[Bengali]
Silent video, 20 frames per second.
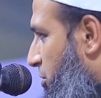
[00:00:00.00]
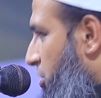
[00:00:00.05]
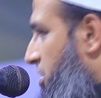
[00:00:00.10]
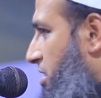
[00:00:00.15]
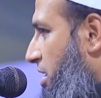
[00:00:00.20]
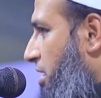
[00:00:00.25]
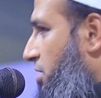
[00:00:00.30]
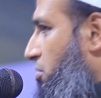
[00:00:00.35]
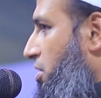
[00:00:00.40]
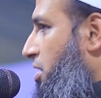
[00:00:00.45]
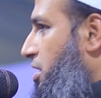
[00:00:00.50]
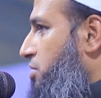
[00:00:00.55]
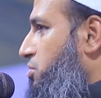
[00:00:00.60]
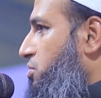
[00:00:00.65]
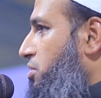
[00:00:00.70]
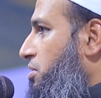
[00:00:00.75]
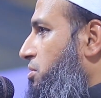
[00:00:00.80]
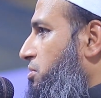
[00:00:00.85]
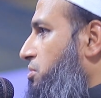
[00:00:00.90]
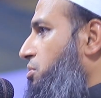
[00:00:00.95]
পরিষ্কার করার
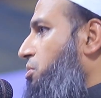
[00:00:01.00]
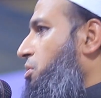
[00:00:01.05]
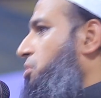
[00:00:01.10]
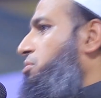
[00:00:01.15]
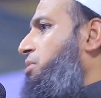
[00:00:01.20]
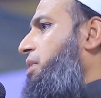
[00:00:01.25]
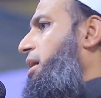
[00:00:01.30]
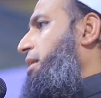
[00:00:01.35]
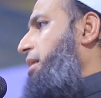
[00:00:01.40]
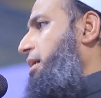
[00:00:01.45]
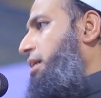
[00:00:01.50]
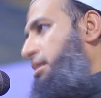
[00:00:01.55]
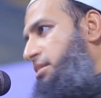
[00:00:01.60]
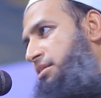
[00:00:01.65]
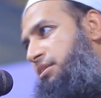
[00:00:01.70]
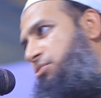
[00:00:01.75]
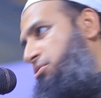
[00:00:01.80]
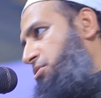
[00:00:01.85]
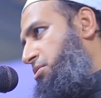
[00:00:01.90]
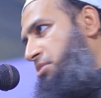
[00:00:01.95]
জন্য তো কত
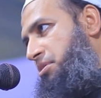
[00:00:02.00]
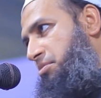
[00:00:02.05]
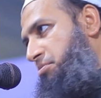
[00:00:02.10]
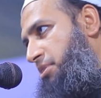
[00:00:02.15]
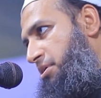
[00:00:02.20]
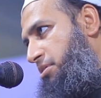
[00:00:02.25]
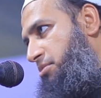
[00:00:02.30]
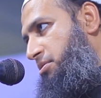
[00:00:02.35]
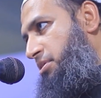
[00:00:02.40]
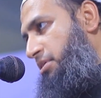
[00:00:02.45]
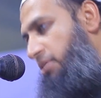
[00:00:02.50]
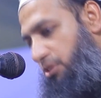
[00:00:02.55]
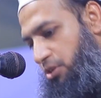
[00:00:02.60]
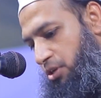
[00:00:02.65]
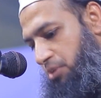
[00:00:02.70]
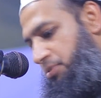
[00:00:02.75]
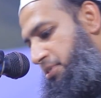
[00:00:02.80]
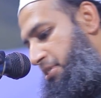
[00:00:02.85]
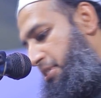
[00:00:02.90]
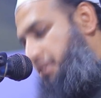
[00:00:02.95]
খাটাখাটনি করতে হবে এখন এদিকে
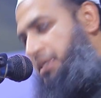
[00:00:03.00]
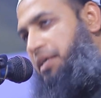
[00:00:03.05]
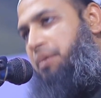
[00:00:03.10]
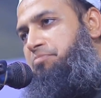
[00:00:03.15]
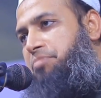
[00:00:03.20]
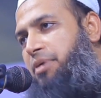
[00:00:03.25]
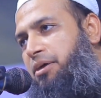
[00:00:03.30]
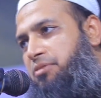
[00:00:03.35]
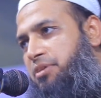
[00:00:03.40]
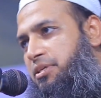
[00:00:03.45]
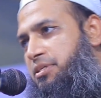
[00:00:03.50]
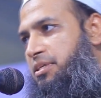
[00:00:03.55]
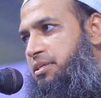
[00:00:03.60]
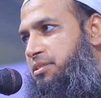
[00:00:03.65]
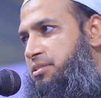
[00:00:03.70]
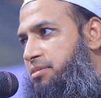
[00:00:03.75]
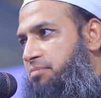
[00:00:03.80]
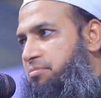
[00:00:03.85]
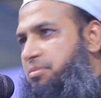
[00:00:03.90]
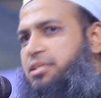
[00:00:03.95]
অফিসের টাইম পার হয়ে
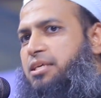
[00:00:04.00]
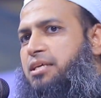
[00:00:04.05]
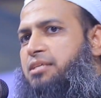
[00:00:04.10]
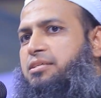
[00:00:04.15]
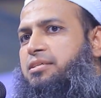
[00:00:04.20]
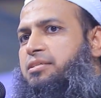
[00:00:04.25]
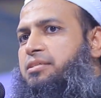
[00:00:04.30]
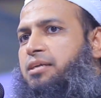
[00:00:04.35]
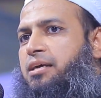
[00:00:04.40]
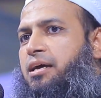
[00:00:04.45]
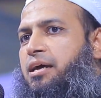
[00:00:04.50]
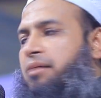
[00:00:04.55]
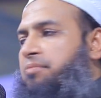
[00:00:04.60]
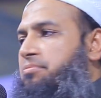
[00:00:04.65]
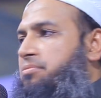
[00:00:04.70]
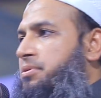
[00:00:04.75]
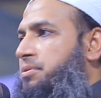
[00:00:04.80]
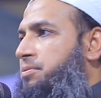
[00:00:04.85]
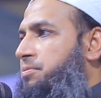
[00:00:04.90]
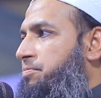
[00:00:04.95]
যাচ্ছে মেজাজ গেছে খারাপ
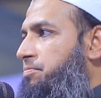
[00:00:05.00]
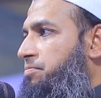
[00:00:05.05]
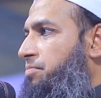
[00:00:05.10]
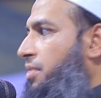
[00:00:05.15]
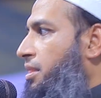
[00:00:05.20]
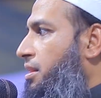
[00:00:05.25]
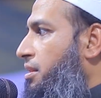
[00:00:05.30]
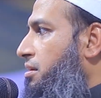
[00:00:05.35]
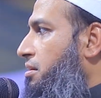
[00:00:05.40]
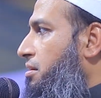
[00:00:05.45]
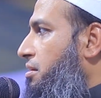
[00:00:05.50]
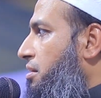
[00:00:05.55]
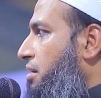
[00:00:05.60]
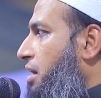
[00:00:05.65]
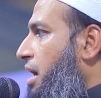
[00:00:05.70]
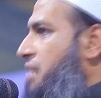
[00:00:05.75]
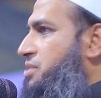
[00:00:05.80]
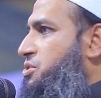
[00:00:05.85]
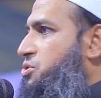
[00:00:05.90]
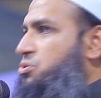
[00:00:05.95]

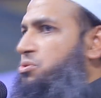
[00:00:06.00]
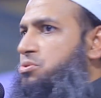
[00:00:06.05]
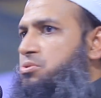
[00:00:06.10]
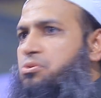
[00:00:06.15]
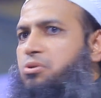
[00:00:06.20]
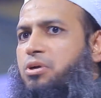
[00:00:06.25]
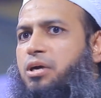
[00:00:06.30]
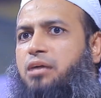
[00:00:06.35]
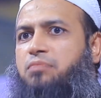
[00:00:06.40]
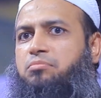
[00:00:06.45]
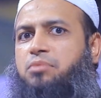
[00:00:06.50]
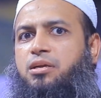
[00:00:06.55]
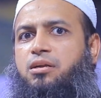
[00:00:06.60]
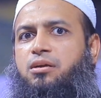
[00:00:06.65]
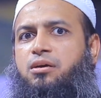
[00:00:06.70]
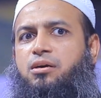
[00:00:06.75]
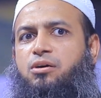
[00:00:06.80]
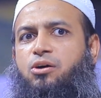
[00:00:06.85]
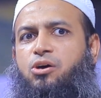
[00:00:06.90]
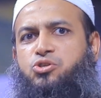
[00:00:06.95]
আশ্চর্য কারবার
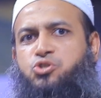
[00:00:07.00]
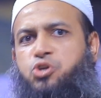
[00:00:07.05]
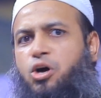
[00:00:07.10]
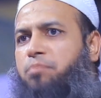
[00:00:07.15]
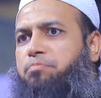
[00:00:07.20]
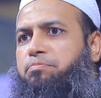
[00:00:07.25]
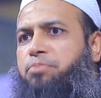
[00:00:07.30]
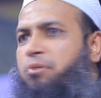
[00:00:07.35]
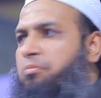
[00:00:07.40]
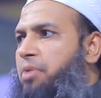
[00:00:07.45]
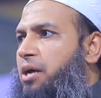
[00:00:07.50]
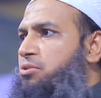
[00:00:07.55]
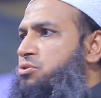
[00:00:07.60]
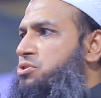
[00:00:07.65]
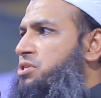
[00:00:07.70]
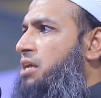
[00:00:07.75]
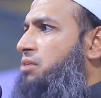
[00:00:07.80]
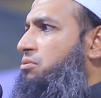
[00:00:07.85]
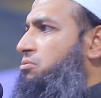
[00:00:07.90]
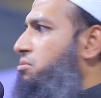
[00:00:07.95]
অসভ্য মানুষ
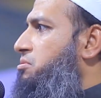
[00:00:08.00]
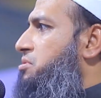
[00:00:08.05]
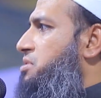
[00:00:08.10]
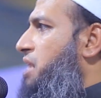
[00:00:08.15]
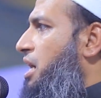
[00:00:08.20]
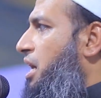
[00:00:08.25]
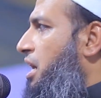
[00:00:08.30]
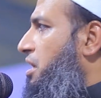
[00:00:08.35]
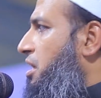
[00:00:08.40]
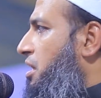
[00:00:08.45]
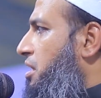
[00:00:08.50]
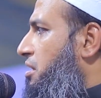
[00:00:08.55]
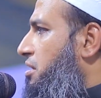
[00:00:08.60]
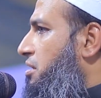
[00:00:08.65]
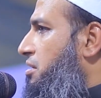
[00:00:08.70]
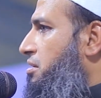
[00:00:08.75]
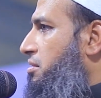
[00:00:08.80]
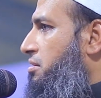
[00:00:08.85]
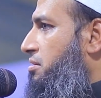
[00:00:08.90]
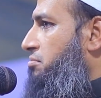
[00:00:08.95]
আর কোনো জায়গা নাই
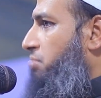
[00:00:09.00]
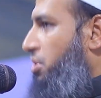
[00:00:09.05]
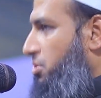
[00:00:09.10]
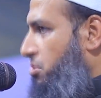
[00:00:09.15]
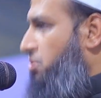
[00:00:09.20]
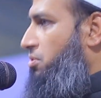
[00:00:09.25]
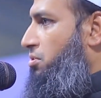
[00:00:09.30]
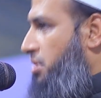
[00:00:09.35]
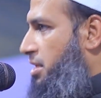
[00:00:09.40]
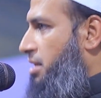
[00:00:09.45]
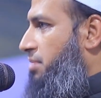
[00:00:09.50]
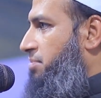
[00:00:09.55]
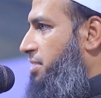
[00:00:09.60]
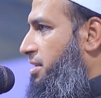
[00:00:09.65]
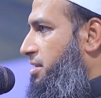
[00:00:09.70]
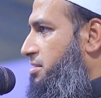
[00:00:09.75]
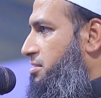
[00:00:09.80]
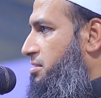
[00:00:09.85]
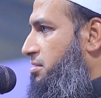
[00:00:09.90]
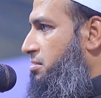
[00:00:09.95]
ভদ্রলোক খেপে
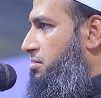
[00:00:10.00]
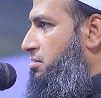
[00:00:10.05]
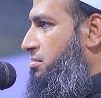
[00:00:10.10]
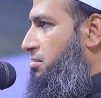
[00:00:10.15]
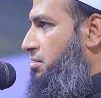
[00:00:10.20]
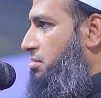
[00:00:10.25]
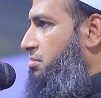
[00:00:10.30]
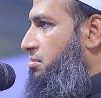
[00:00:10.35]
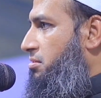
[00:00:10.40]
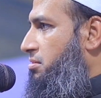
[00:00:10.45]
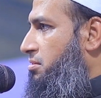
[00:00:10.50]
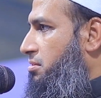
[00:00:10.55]
গেছে হ্যাঁ